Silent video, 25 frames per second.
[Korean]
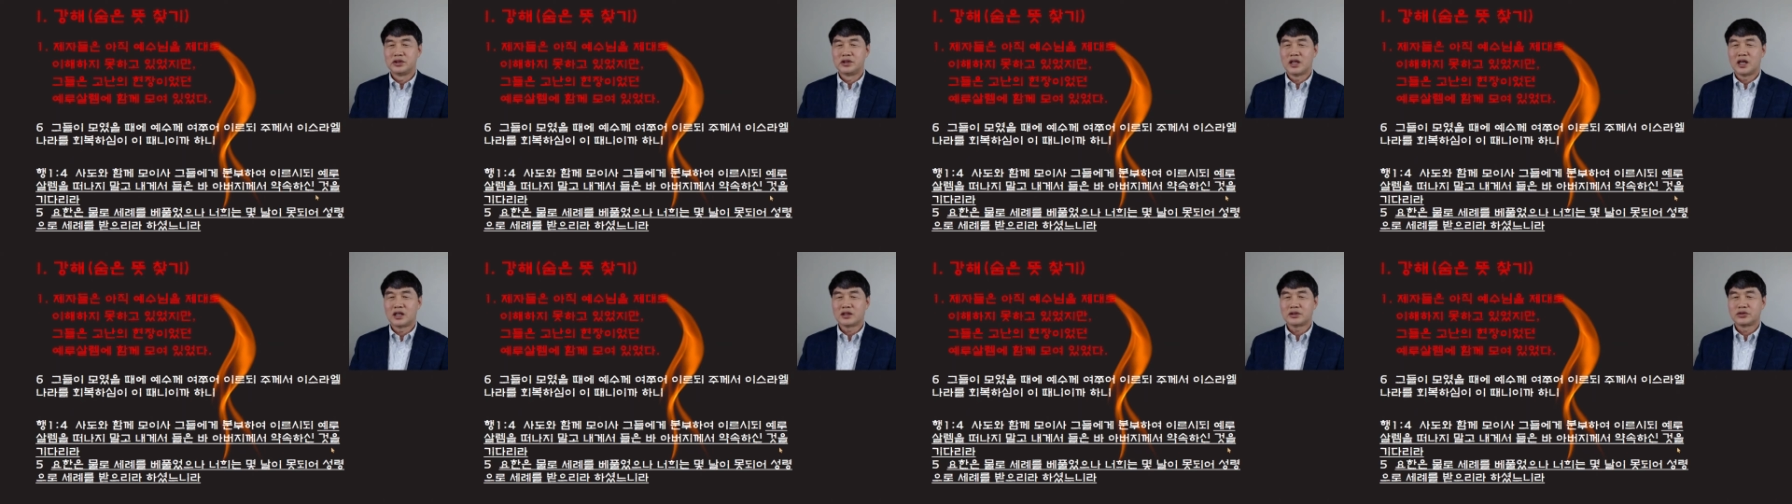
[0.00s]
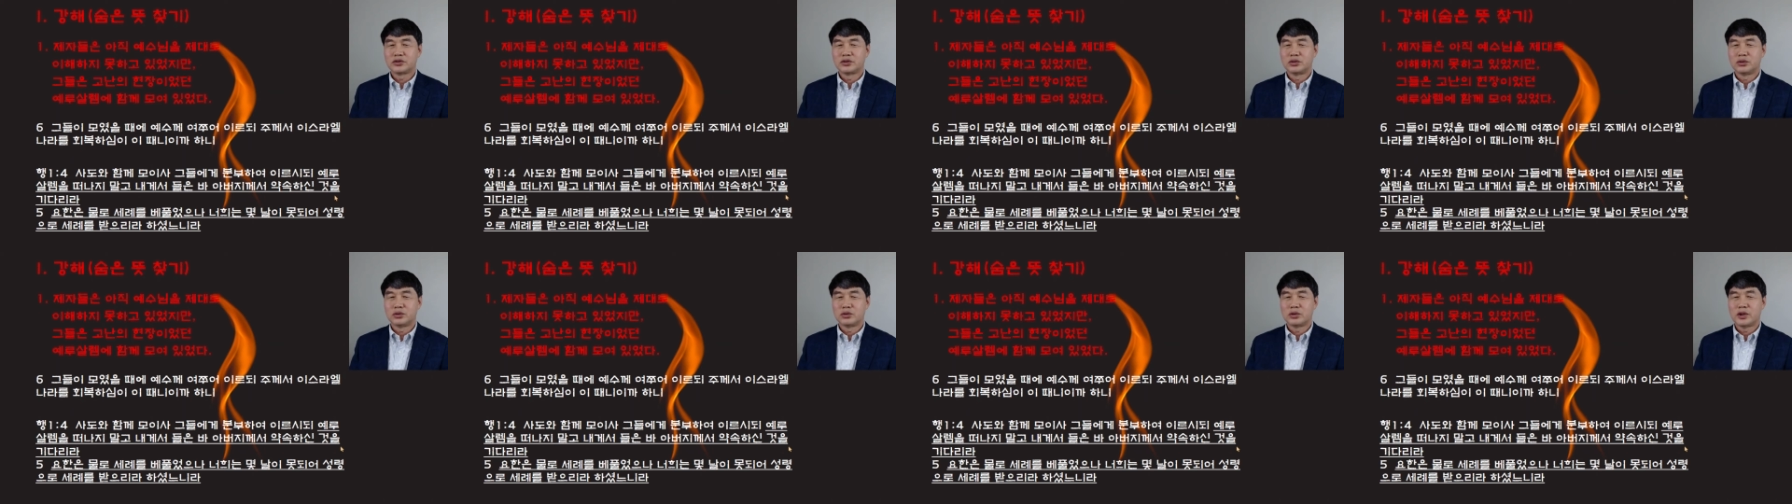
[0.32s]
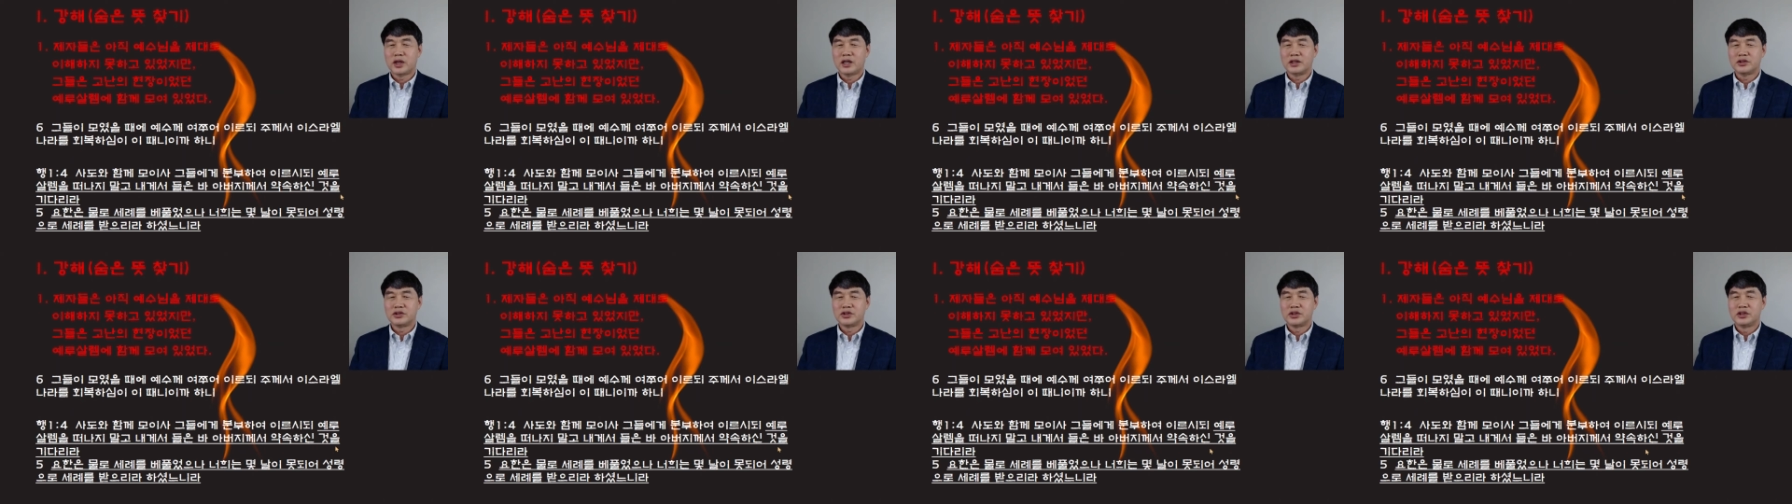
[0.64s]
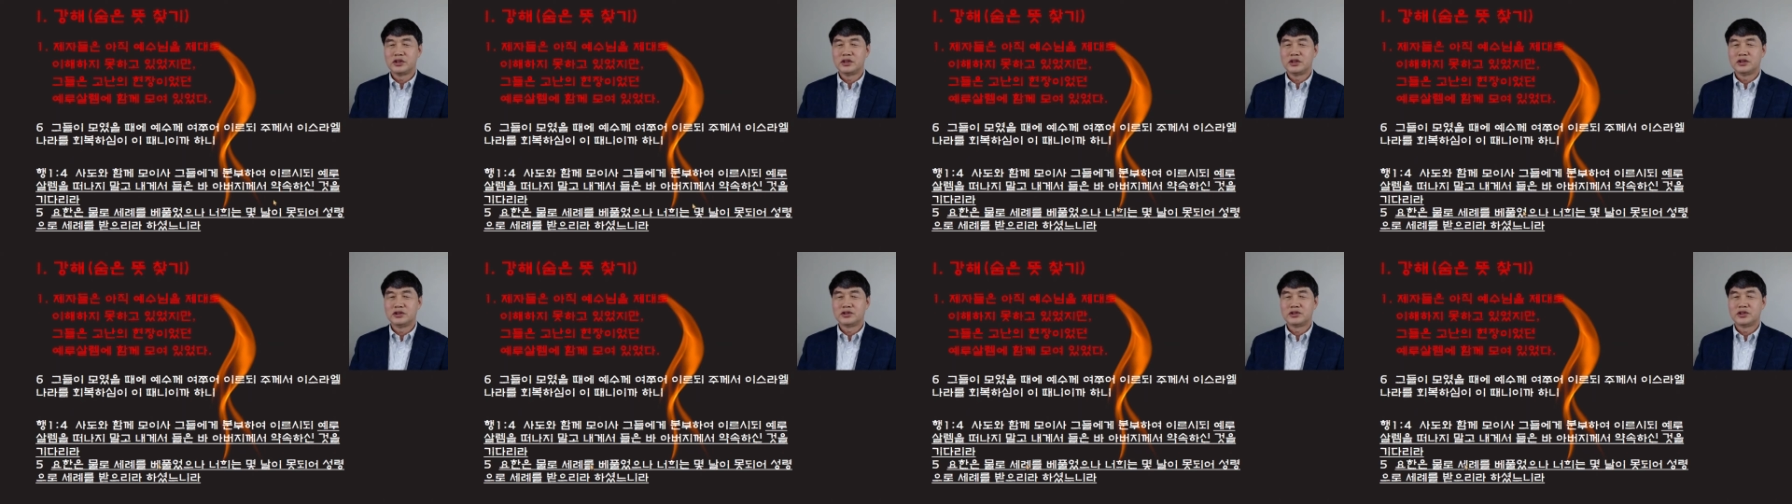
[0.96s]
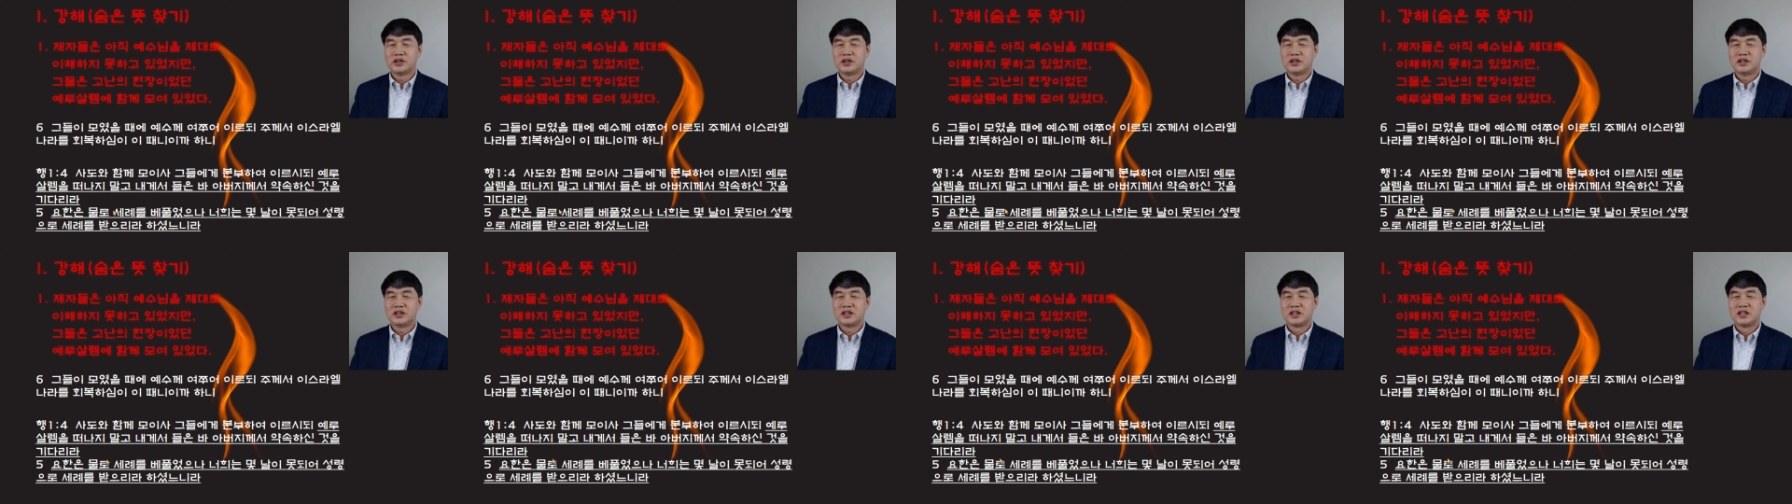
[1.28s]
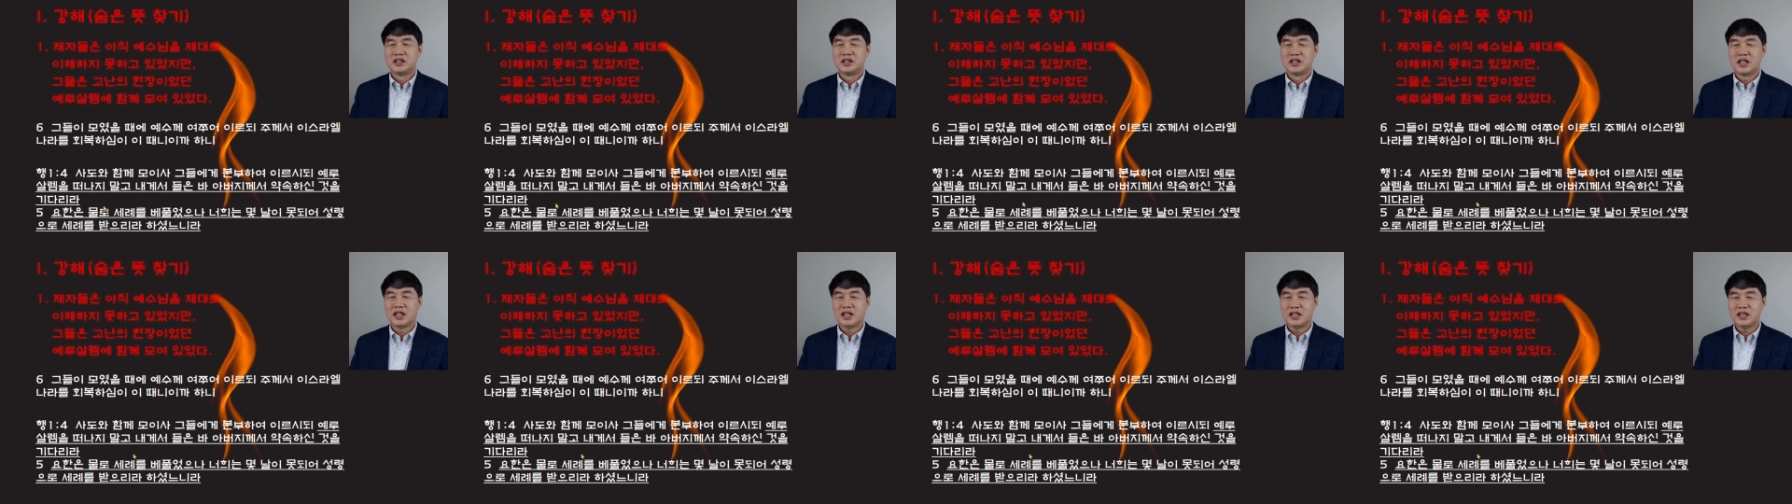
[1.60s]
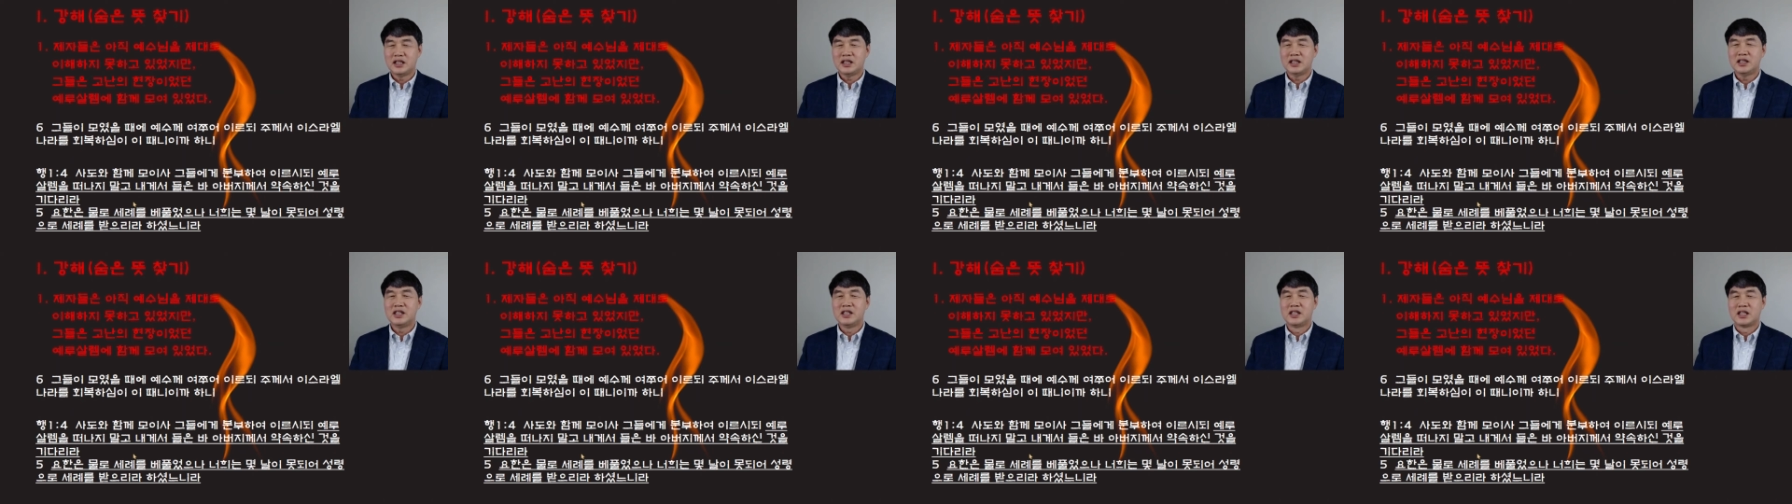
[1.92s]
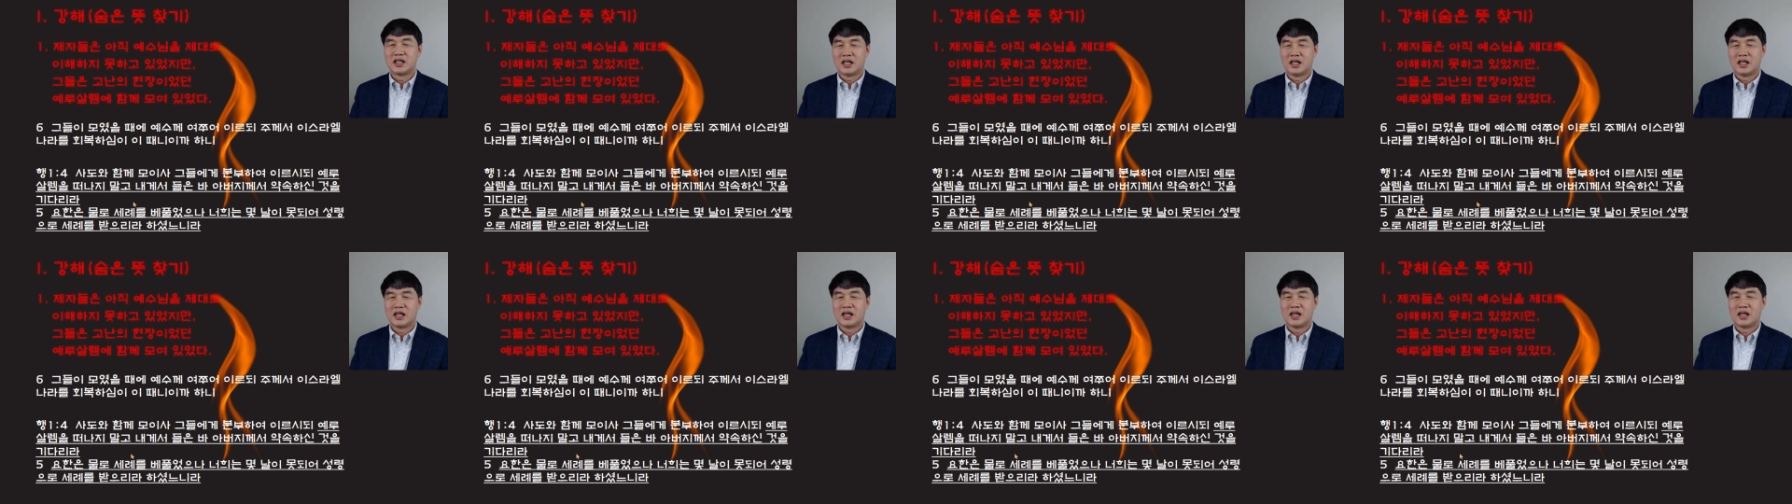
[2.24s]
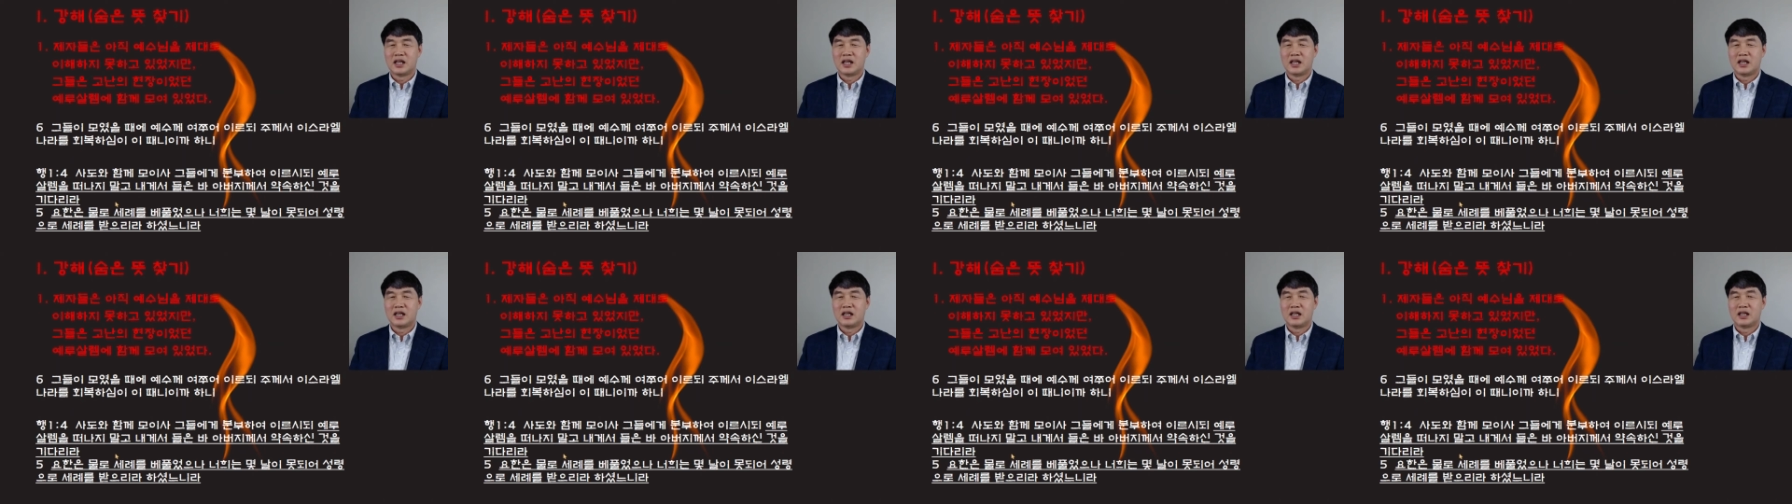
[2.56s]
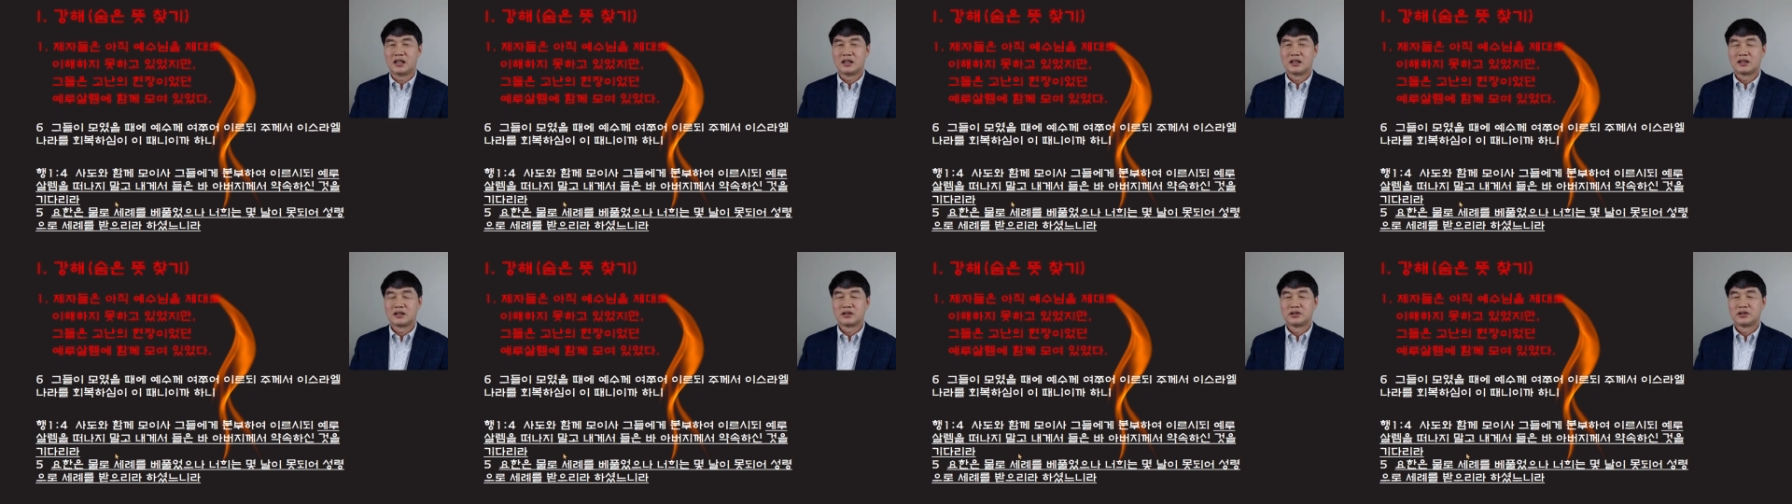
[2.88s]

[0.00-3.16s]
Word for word: 약속하신 것을 기다리라.